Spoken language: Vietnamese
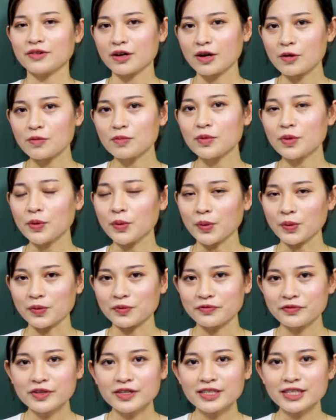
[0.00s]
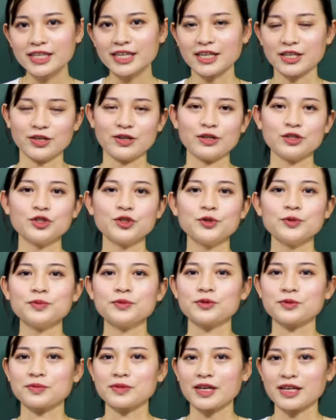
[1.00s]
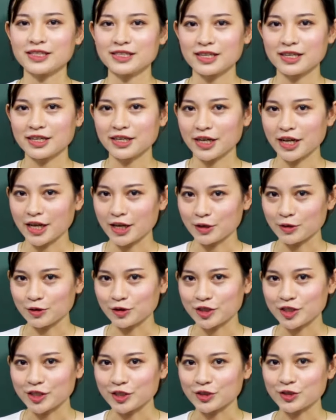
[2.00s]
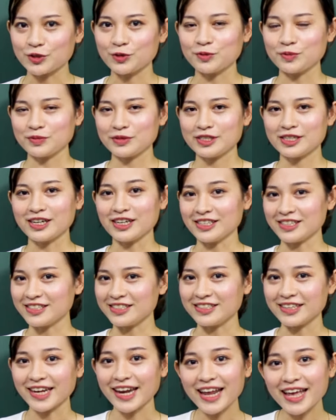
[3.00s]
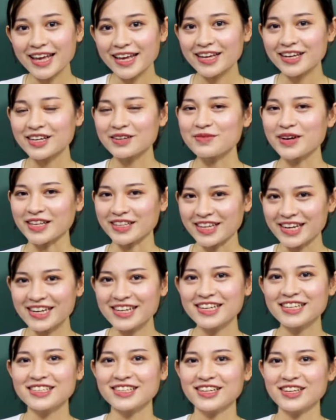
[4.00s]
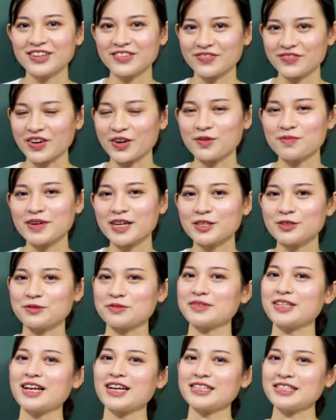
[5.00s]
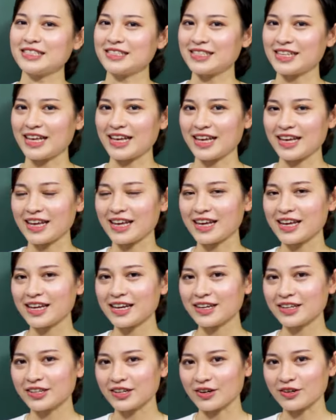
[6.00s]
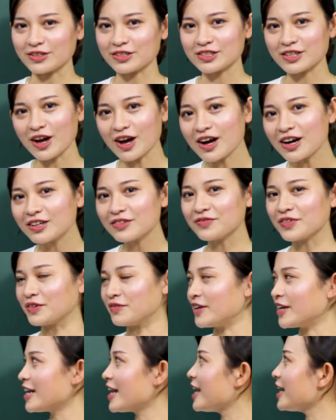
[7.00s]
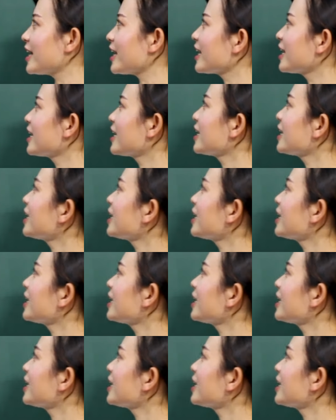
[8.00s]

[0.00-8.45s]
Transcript: công cụ, phương tiện nói chung chúng ta sẽ đều sử dụng trợ từ D các bạn nhé. Và hôm nay chúng ta sẽ nói rõ hơn về vấn đề này.